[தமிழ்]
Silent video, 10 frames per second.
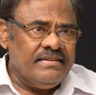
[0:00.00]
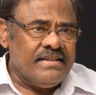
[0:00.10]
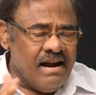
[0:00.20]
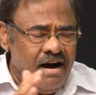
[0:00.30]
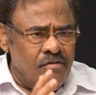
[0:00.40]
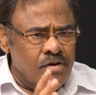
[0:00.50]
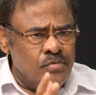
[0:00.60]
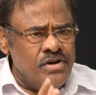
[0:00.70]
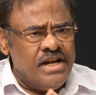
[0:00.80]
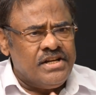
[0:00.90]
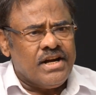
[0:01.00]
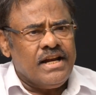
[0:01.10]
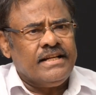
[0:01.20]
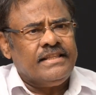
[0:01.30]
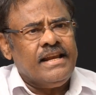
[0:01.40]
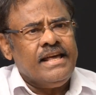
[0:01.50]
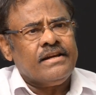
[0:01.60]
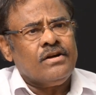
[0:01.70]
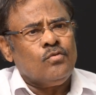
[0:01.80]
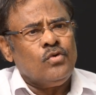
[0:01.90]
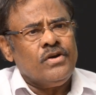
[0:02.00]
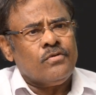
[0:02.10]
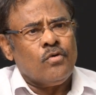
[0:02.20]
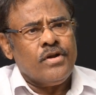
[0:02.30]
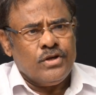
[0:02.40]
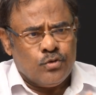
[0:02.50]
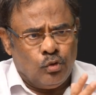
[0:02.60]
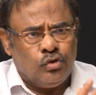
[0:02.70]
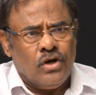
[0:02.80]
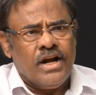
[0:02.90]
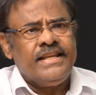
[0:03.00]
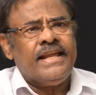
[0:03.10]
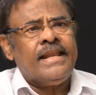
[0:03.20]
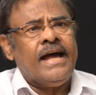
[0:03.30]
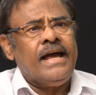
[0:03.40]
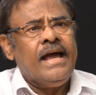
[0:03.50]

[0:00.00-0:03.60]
திராவிட முன்னேற்ற கழகத்தில் இருக்கக்கூடியவர்களுடைய சொத்துக்கள் என்ன